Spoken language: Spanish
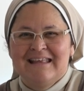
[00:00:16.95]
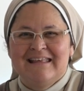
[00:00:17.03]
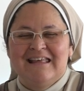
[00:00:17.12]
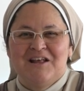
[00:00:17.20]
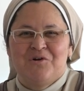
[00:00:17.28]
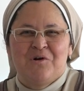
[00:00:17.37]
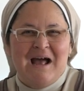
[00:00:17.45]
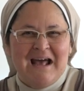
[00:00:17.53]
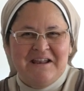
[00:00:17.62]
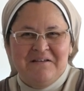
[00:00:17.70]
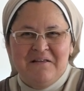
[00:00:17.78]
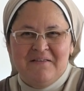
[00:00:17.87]
quiero
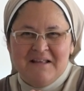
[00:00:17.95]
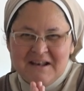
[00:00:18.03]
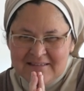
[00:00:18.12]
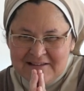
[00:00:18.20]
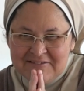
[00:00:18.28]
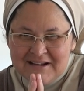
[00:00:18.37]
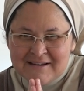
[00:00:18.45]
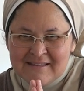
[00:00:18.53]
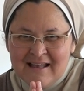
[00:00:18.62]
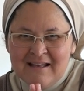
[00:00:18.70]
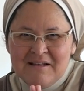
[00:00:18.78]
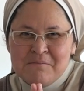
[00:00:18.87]
agradecer de verdad,